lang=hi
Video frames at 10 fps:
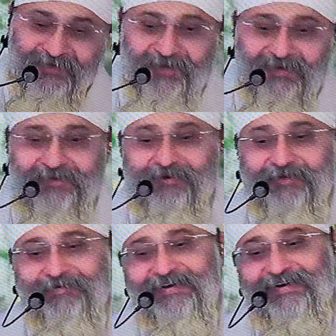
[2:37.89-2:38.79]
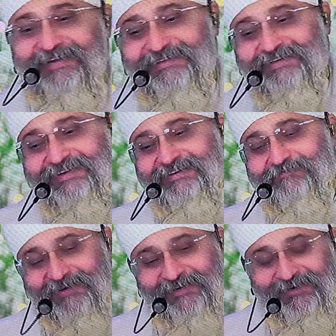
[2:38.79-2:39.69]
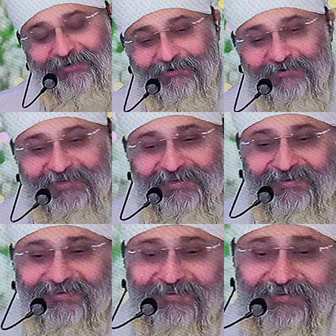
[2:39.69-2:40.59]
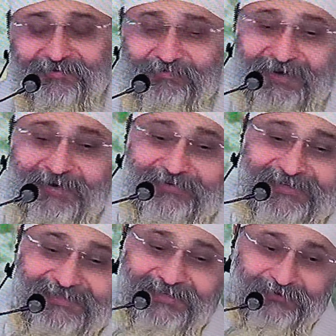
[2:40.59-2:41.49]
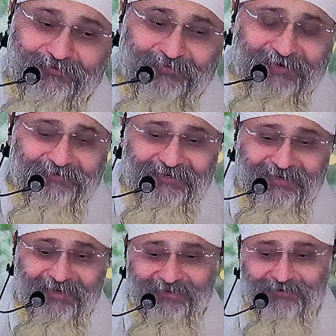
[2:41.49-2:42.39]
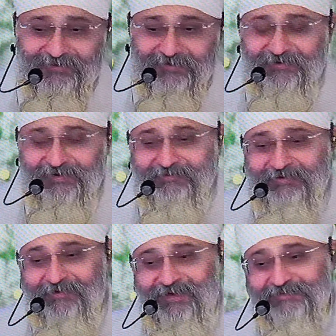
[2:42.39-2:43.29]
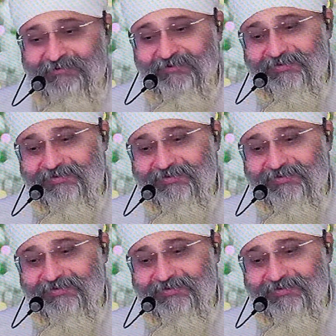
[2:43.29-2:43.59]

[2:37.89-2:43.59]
घर के बाहर भीड़ रहती है भीड़ किन लोगों की बड़े बड़े सेठों बड़े बड़े ज्ञानियों की बड़े बड़े महात्माओं